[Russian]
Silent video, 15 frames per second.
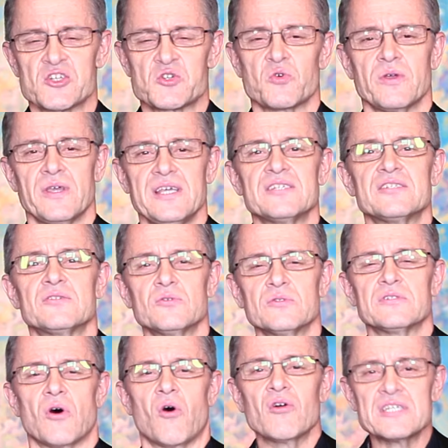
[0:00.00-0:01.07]
что
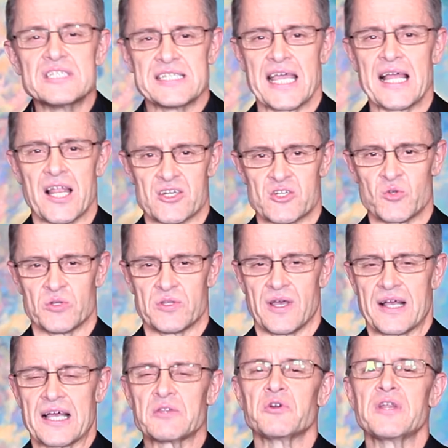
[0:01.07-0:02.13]
Иисус, Он сделал что-то,
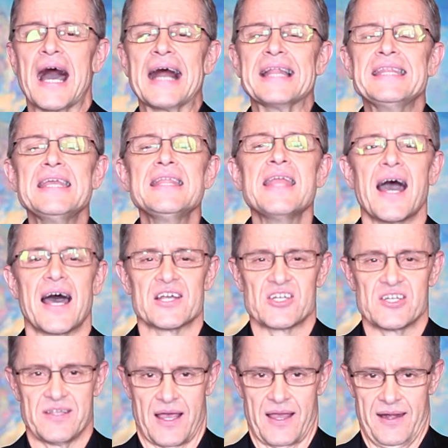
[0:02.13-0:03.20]
которое они не
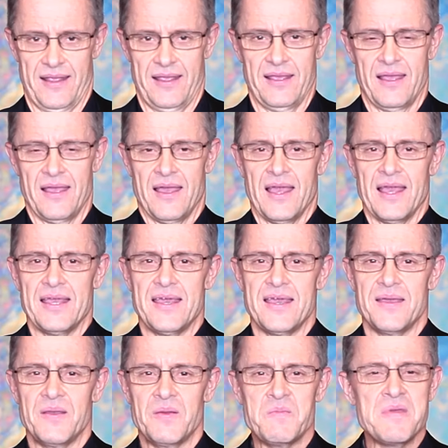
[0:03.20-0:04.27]
ожидали.
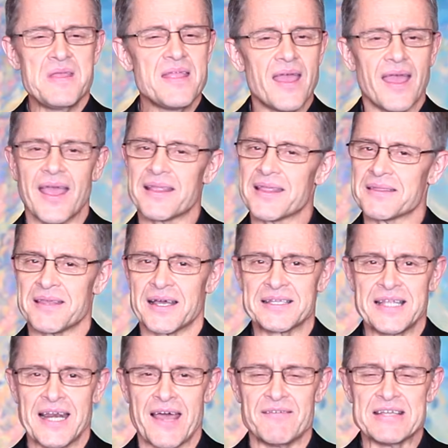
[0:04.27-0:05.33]
И мне это так
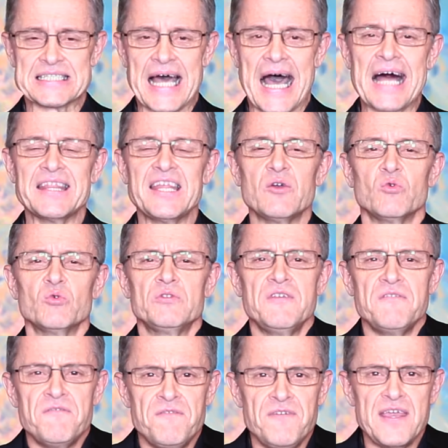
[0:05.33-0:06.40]
нравится. Они
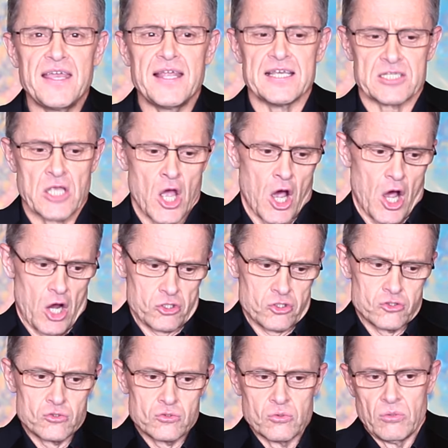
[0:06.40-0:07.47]
удивились, а
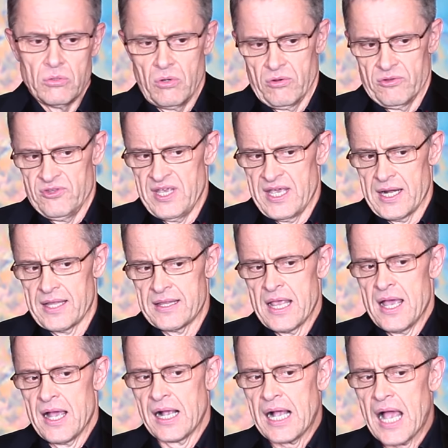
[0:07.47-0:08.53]
что Он делает?
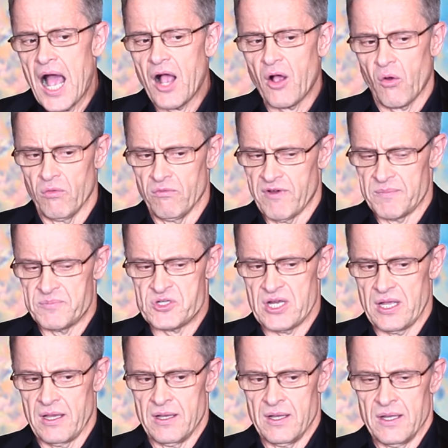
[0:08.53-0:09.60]
Как Он
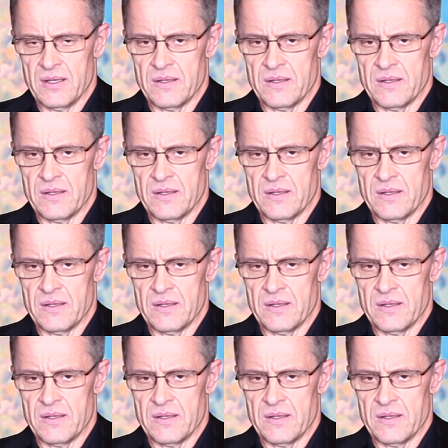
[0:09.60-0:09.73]
вообще